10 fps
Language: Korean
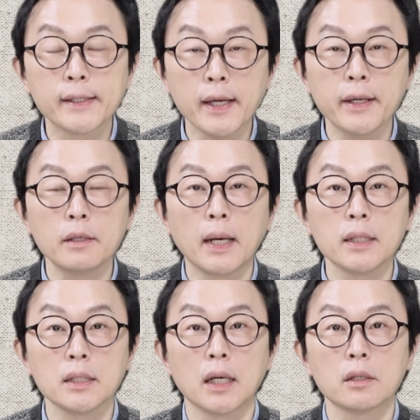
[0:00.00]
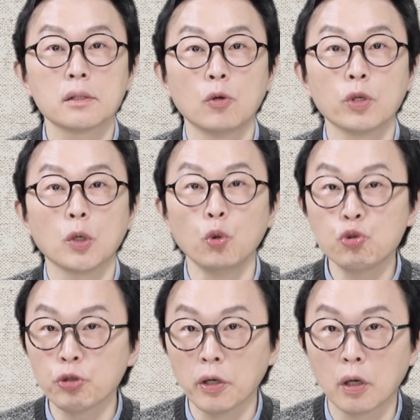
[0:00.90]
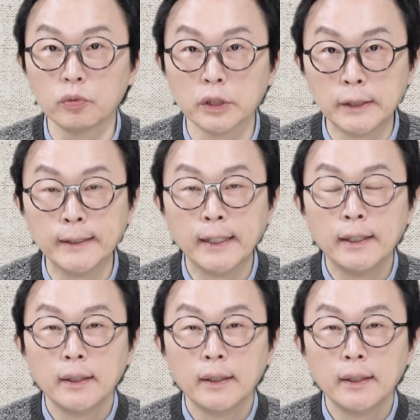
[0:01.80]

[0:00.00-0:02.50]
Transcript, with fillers: 새해를 맞이하여서 우리 혼쭐이 여러분들